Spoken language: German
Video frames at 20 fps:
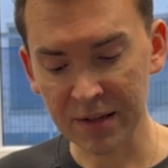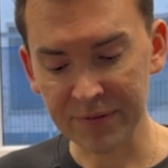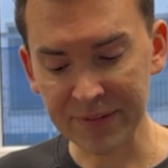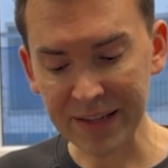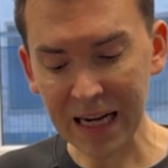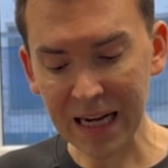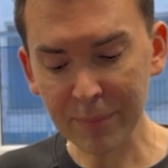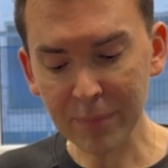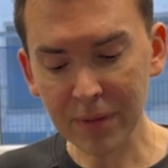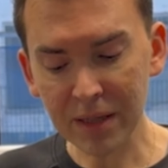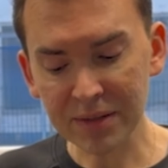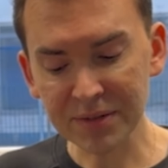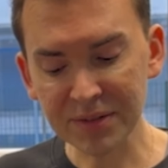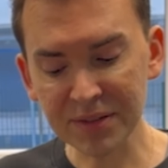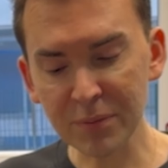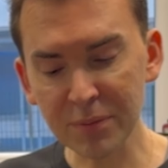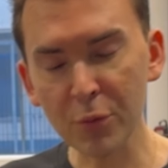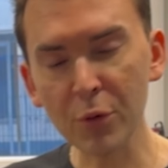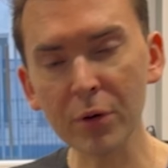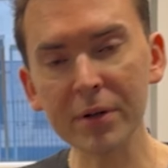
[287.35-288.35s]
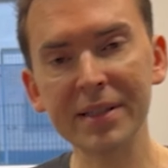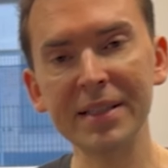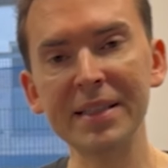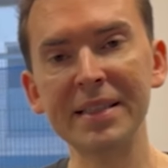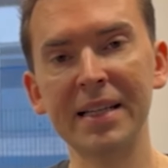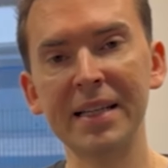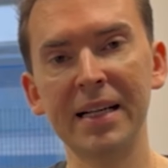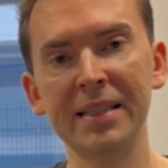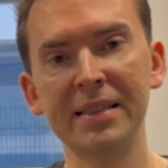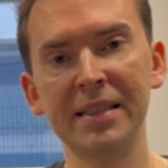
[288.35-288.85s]
Wir haben die
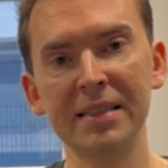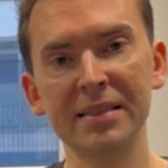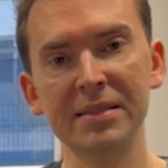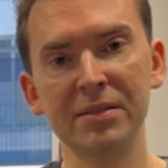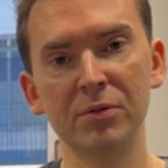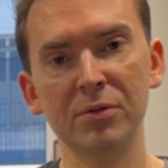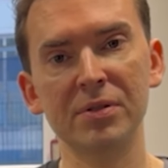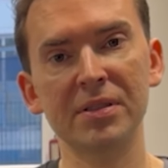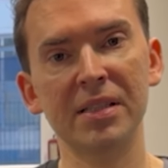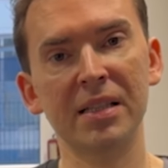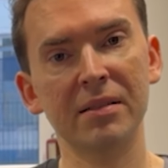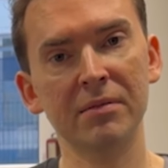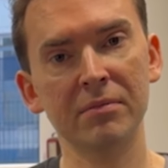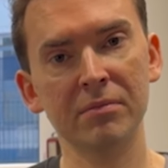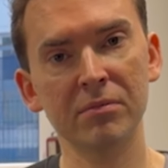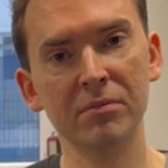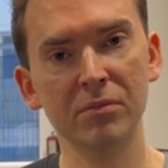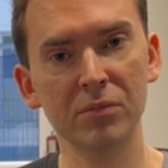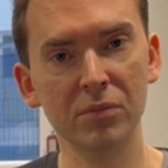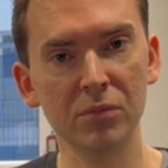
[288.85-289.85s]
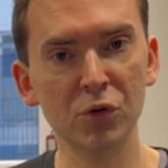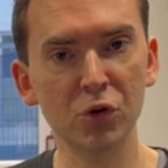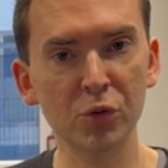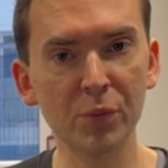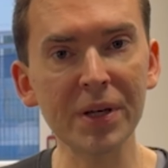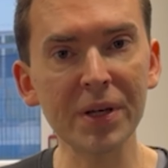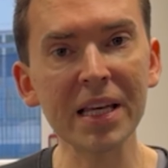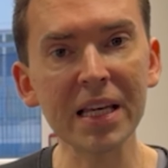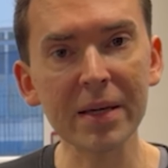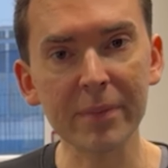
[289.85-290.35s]
Möglichkeit, das sozusagen
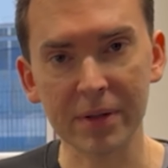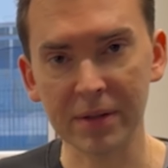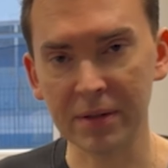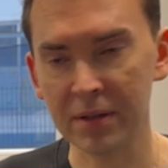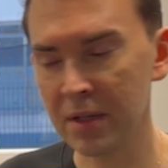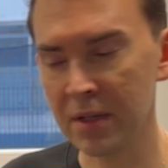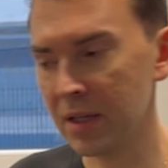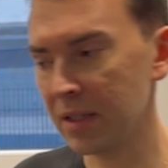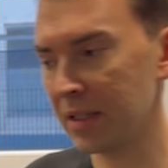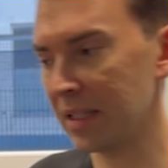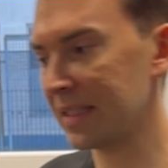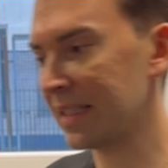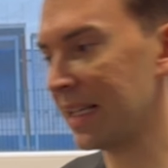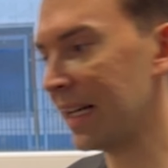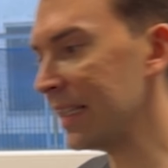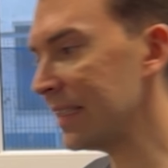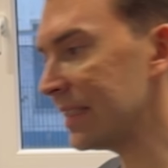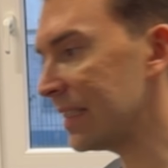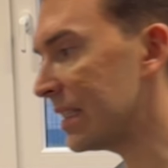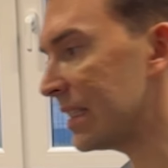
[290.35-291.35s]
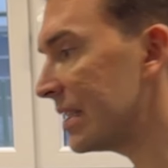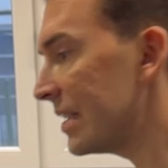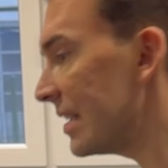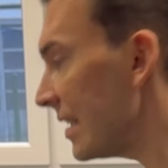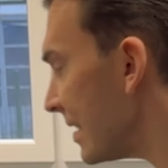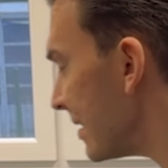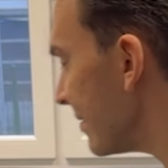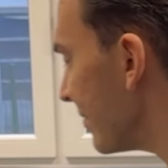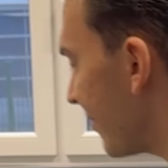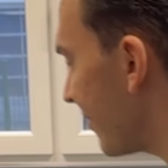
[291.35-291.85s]
zu beheben. Das heißt, in
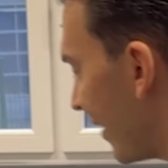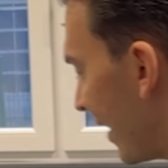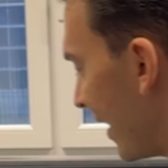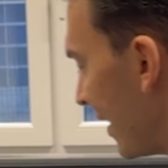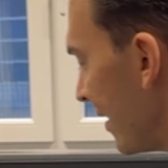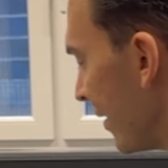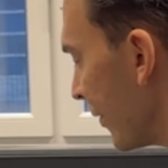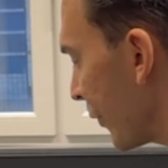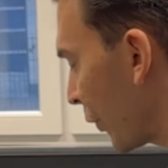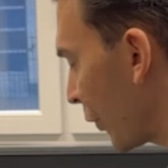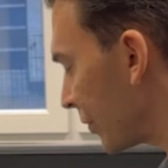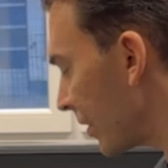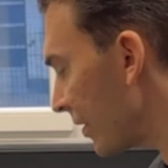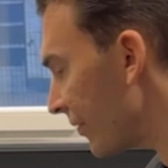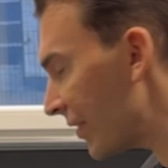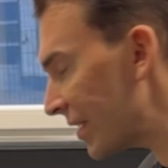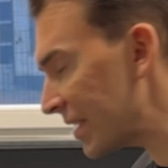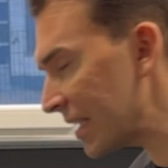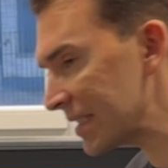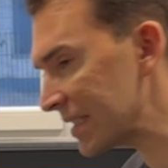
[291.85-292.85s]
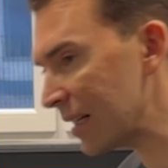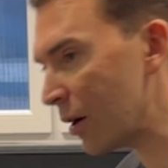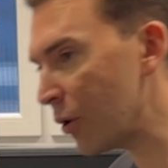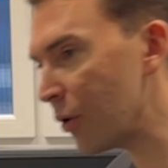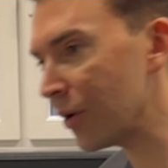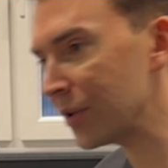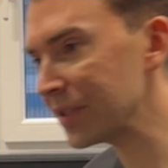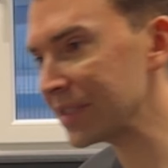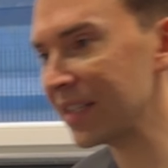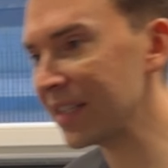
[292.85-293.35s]
diesem Fall können wir das
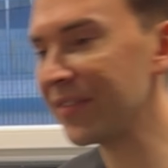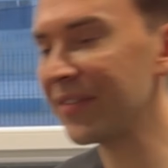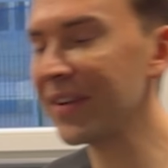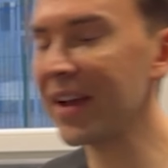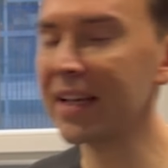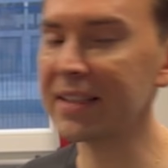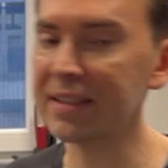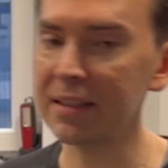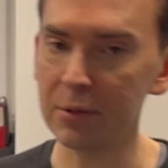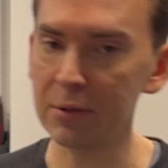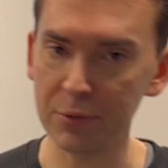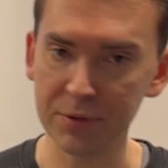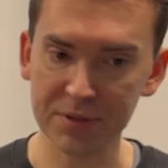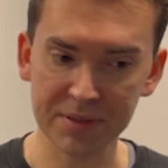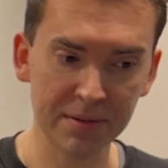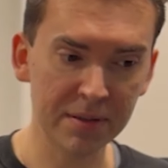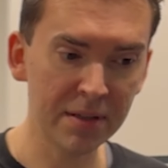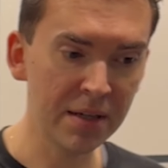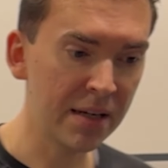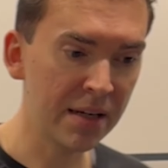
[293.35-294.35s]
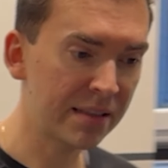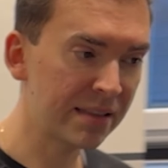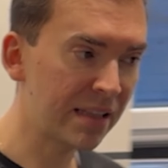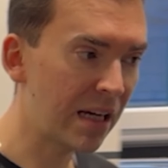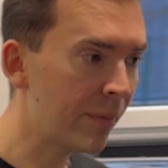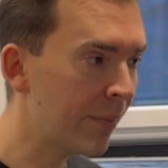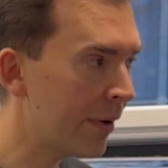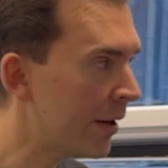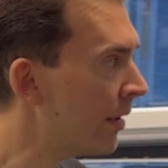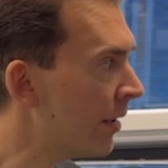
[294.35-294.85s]
auch aus der Ferne lösen.
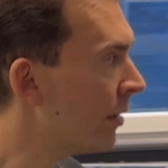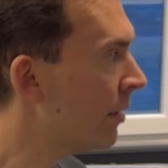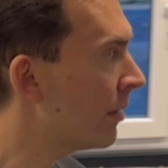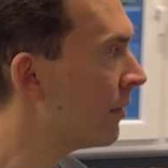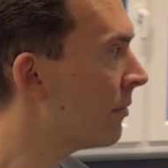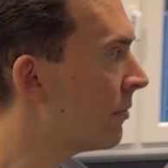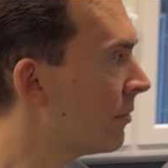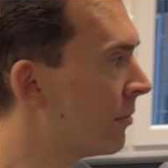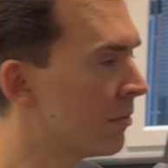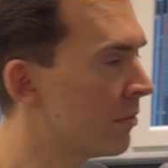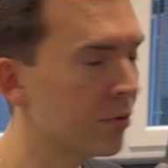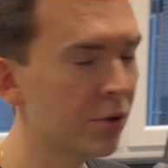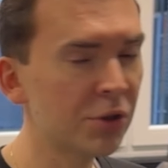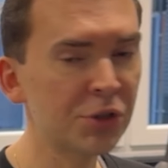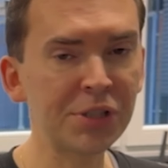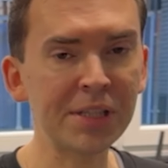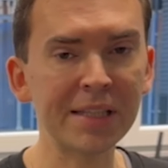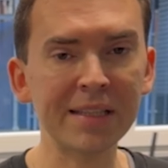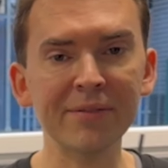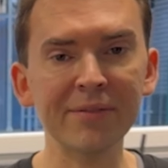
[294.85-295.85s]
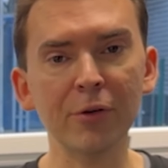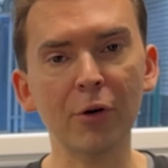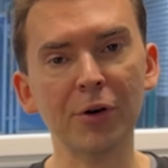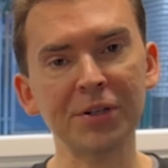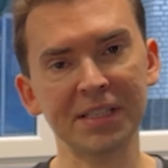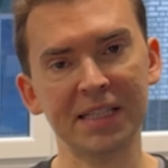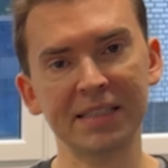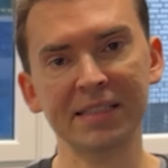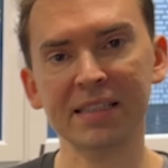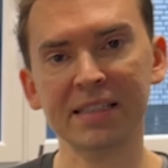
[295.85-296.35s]
Dabei schicken wir
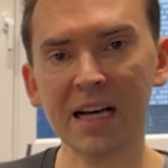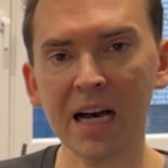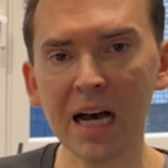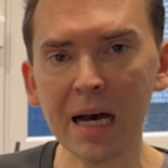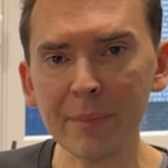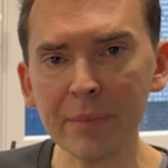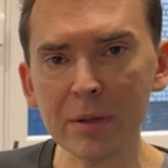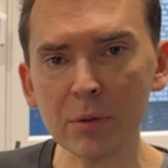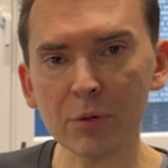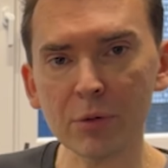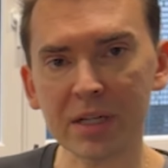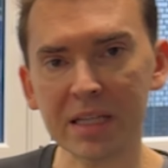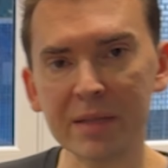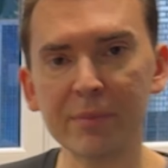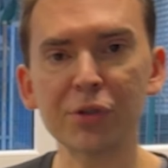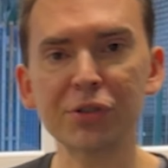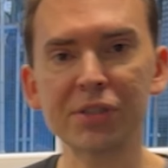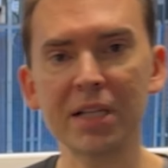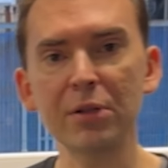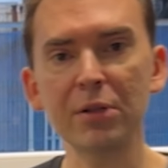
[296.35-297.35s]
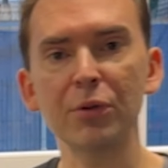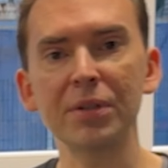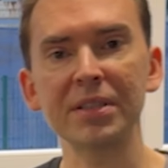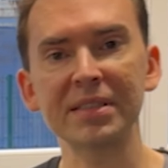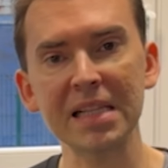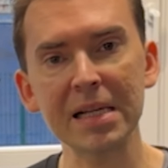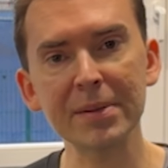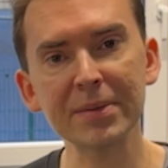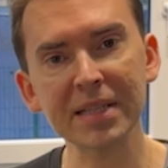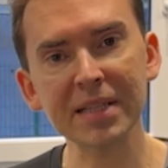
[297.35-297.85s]
euch ein Kabel oder ihr bestellt
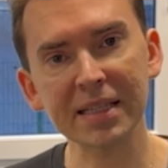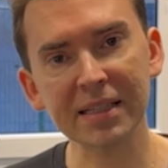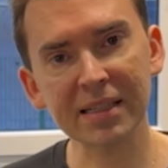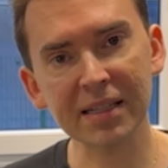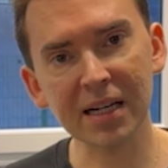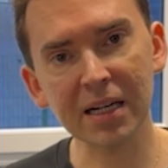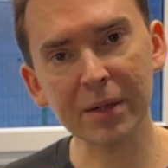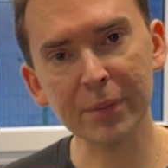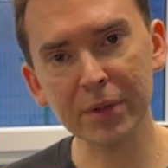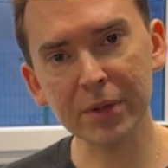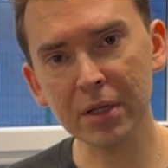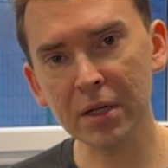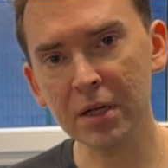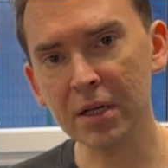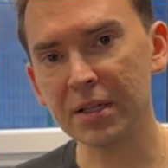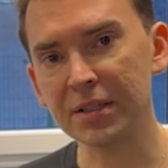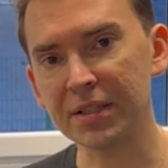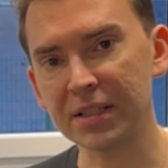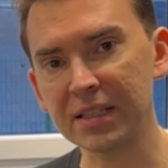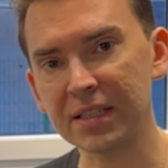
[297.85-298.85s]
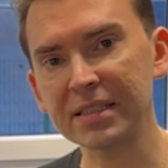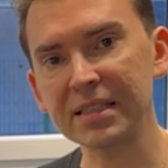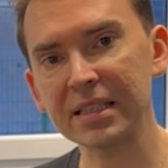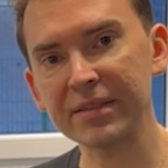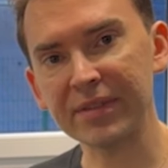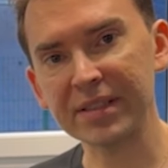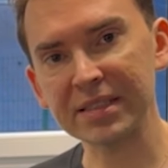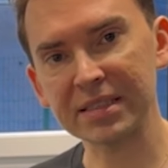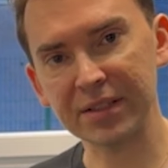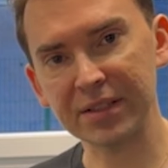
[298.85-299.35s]
euch selbst ein Kabel, je
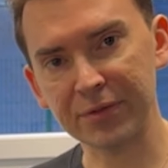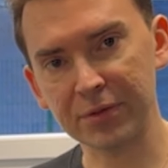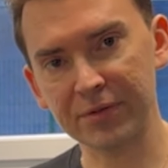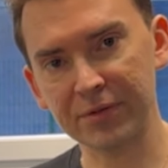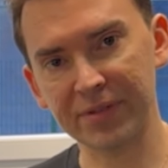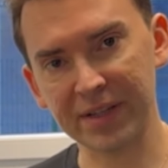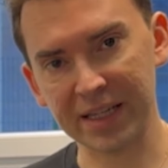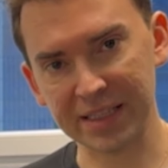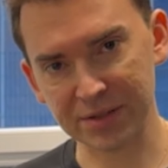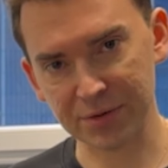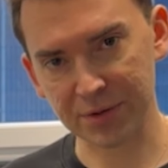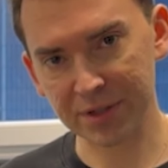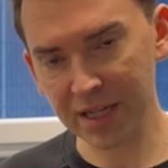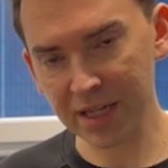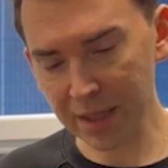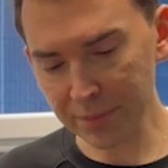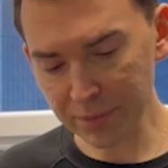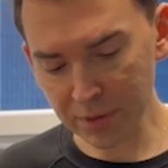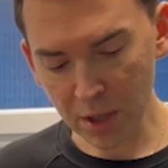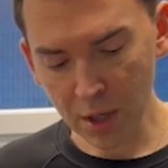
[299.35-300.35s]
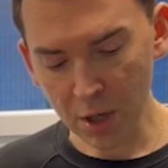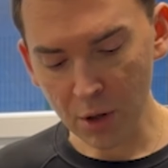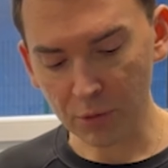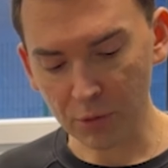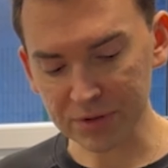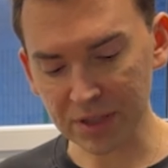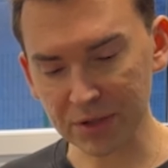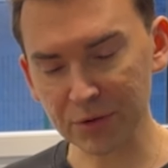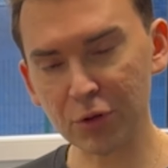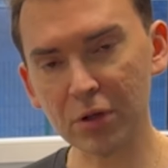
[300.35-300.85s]
nachdem, was ihr für ein Fahrzeug habt.
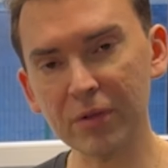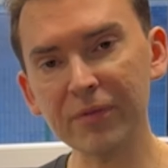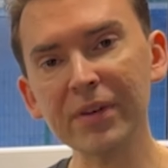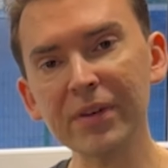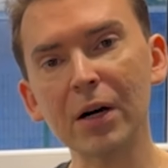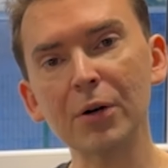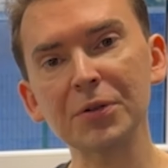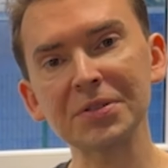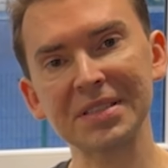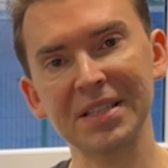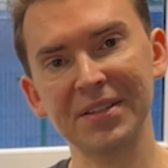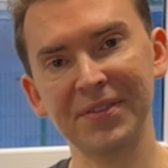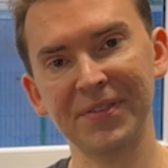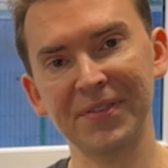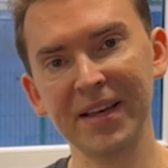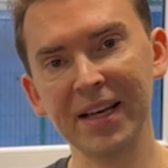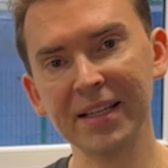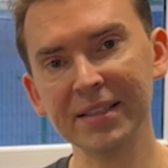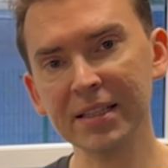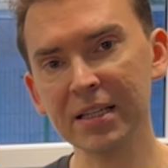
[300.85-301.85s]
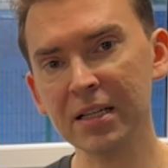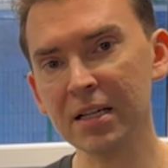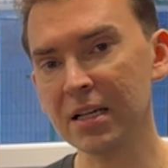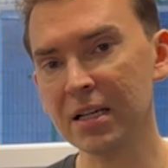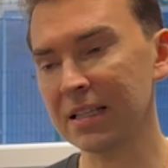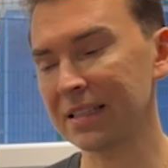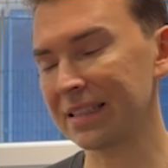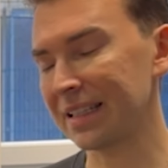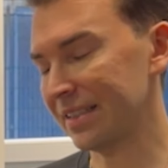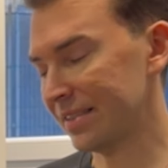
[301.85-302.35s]
Und dann können wir aus der Ferne
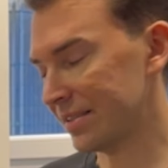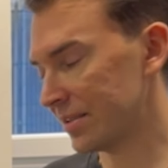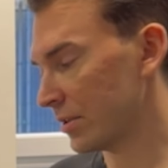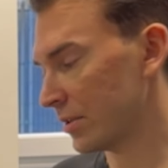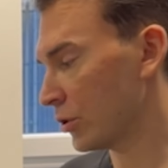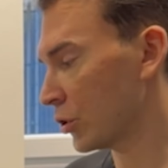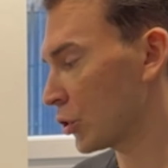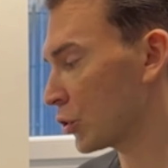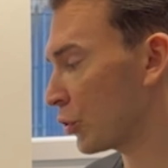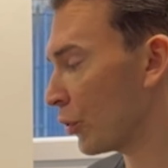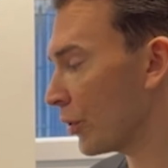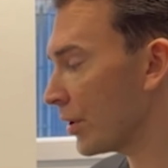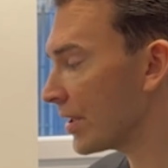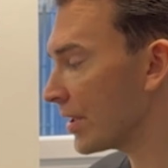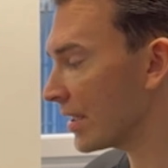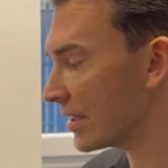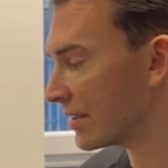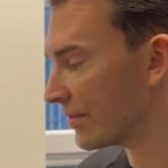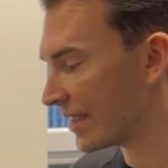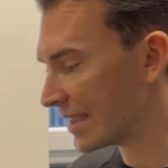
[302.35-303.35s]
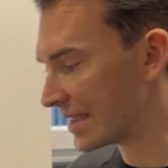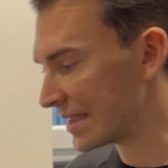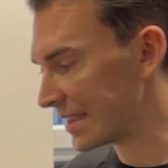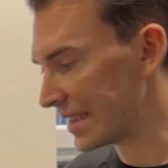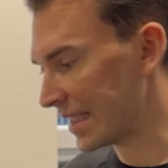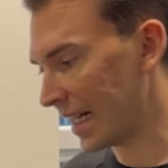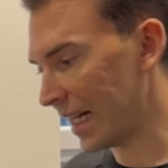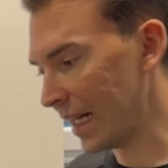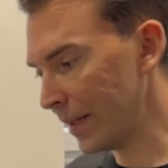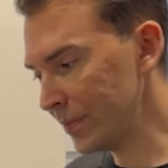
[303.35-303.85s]
das Steuergerät, was
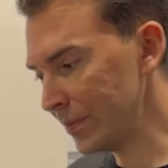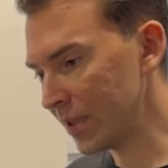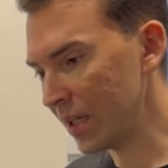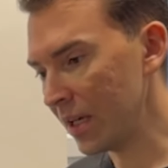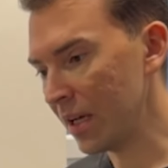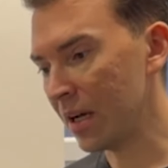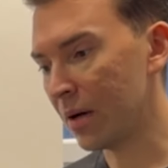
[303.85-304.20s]
ihr habt,